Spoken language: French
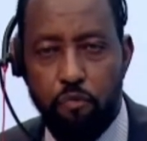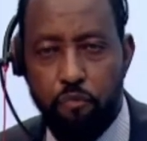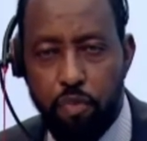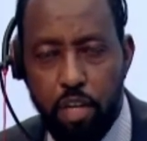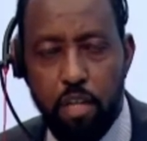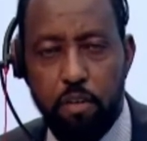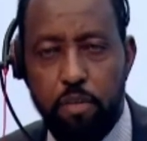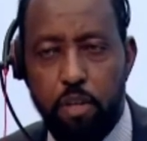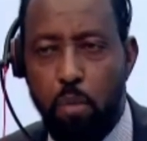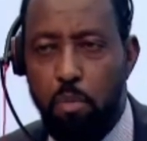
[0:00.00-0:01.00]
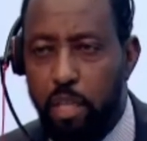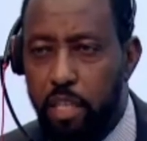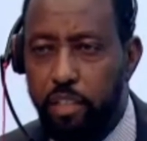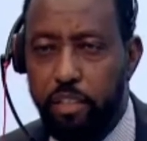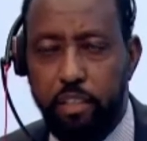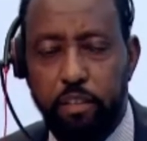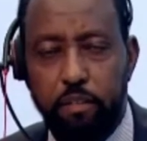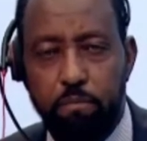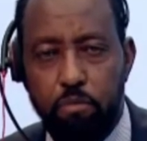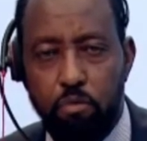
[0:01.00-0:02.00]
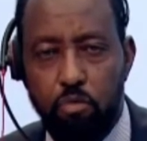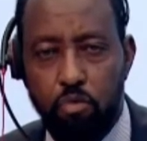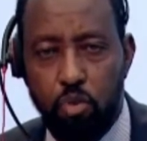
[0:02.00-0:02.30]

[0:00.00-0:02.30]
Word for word: que les membres de cette union